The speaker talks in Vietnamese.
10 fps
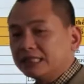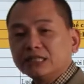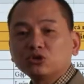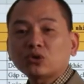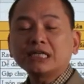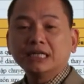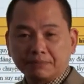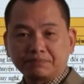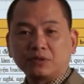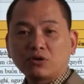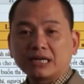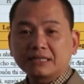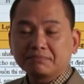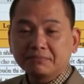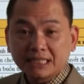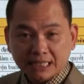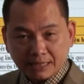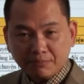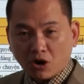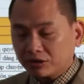trị doanh nghiệp gọi là
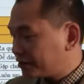Business Board,